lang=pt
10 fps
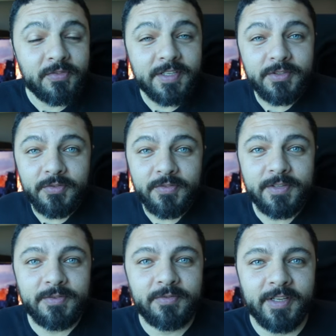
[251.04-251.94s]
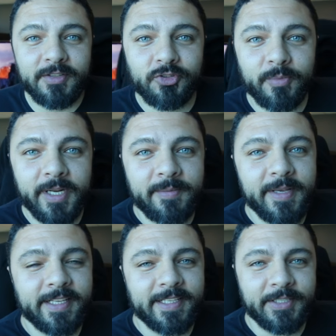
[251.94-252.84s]
vão fazer um vídeo falando sobre
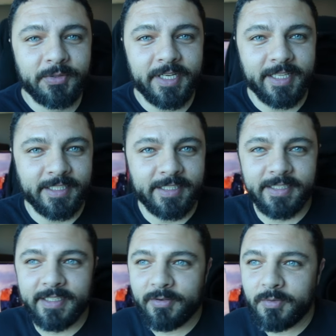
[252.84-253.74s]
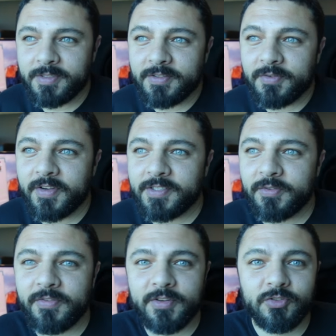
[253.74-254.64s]
alimentação na Irlanda? Quando vocês vão fazer
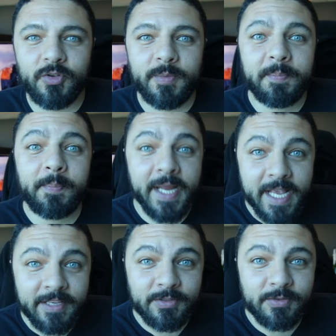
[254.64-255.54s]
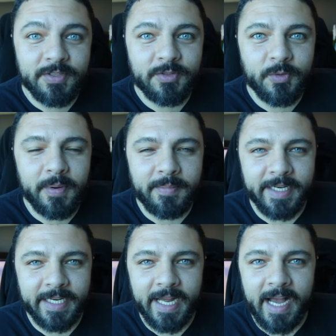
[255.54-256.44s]
um vídeo sobre preços de
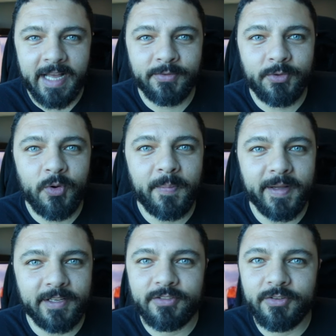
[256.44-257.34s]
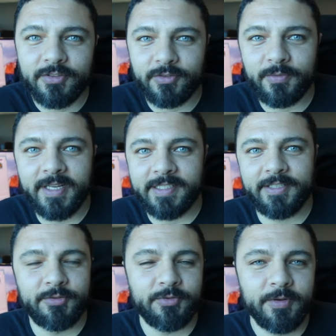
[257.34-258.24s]
supermercado, comparações com o
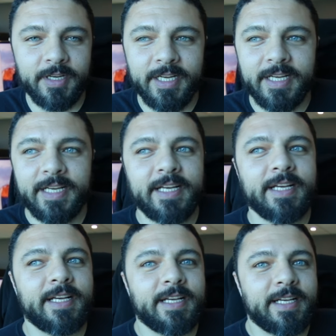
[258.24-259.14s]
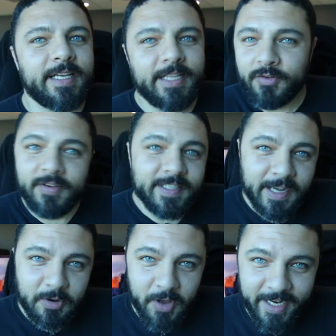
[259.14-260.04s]
Brasil? Então vai
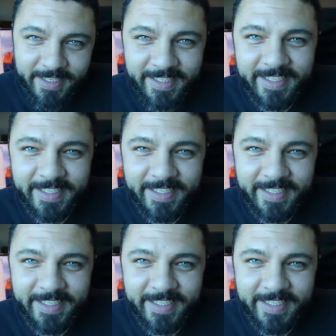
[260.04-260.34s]
ser agora.